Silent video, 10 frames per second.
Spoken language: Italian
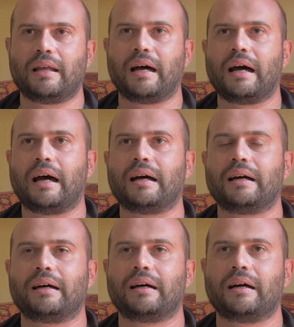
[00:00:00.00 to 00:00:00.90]
da
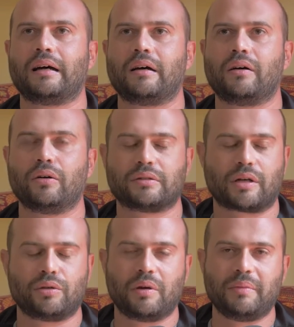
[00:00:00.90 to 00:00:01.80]

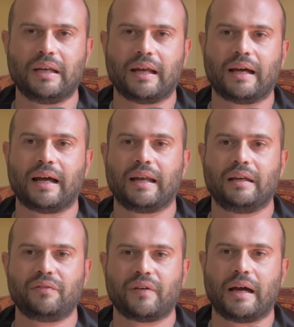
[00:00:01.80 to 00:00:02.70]
oltre 2000
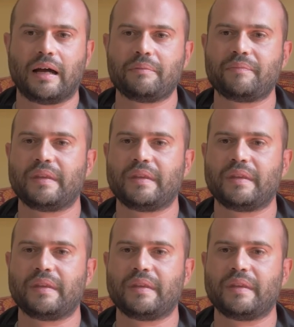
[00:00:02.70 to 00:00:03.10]
anni fa,